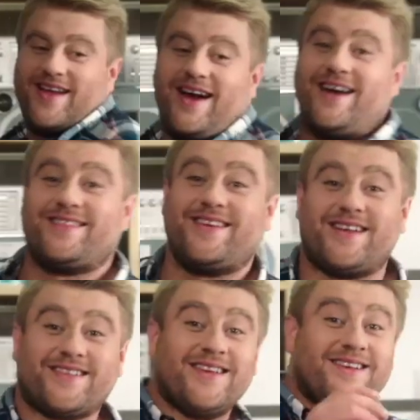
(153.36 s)
A
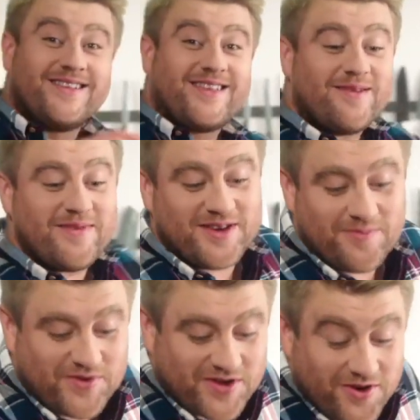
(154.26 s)
teraz zajmę się
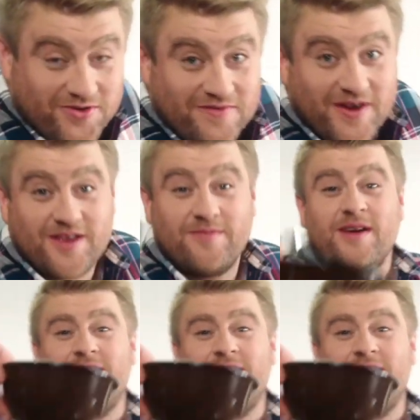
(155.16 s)
przygotowaniem